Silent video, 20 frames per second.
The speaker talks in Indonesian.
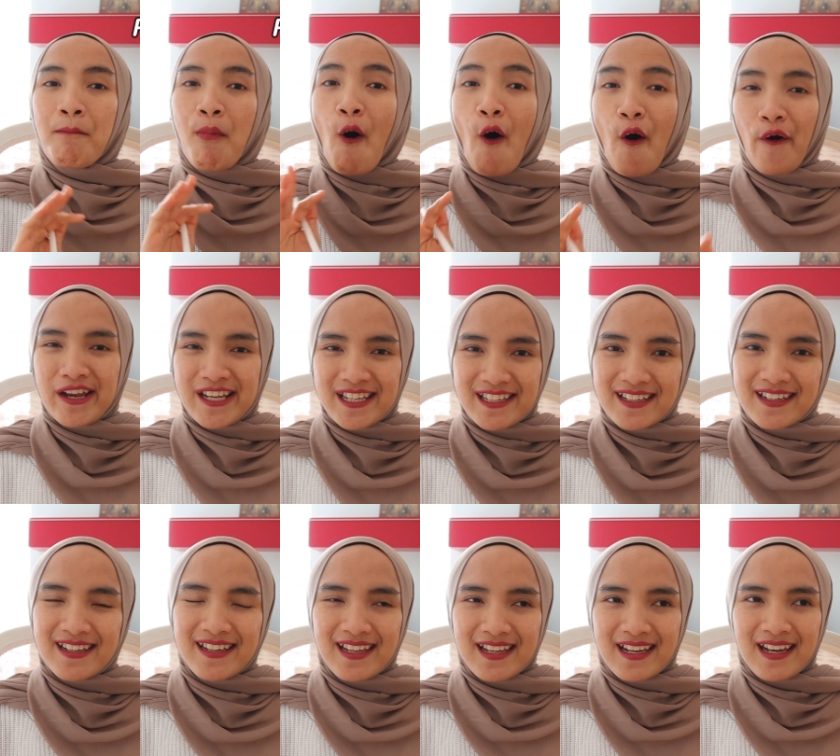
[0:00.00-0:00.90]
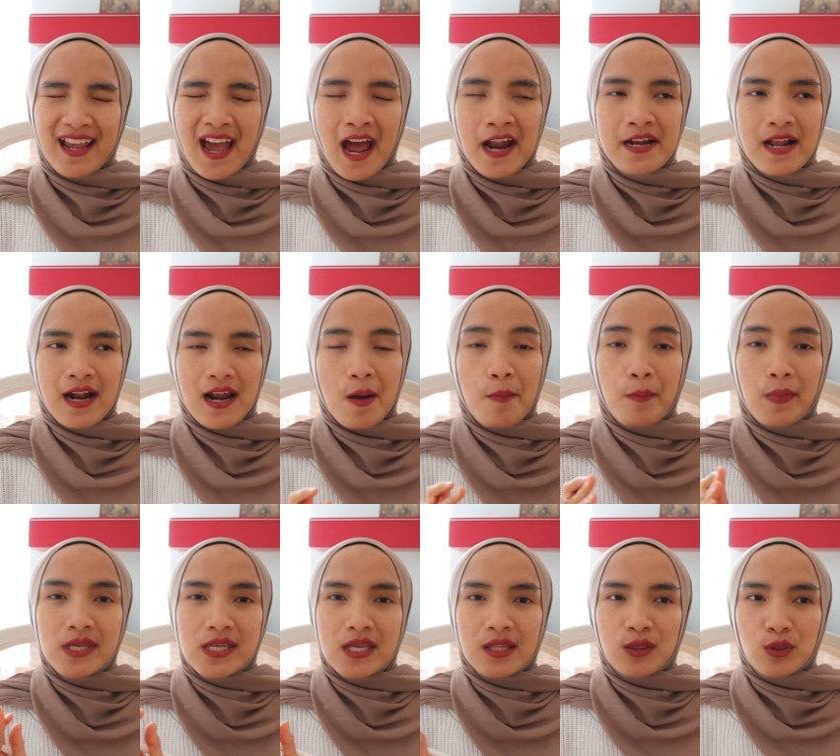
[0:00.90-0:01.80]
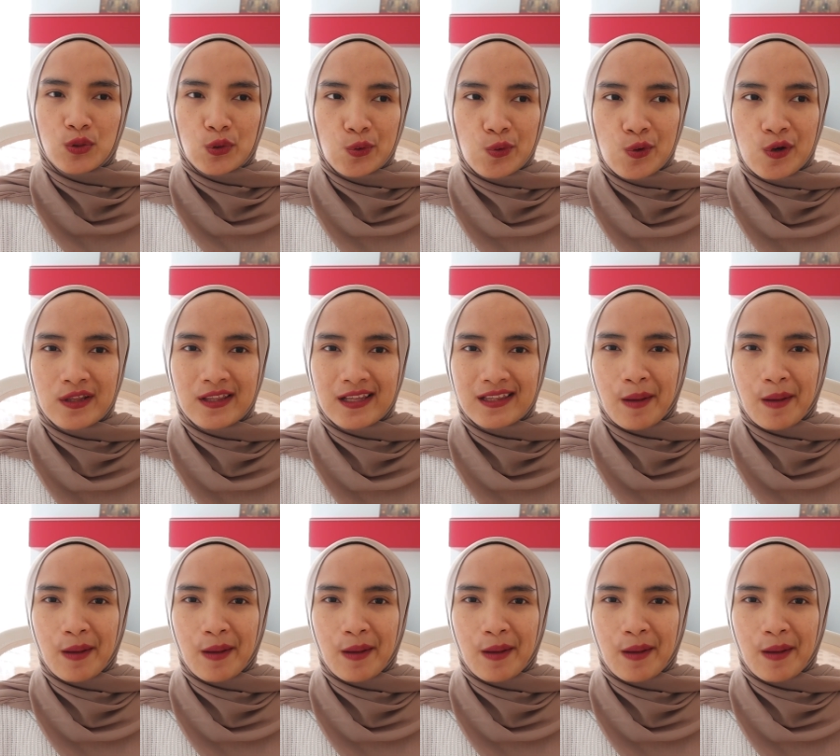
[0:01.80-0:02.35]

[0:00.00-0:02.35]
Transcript: Poignant ini adalah menyentuh,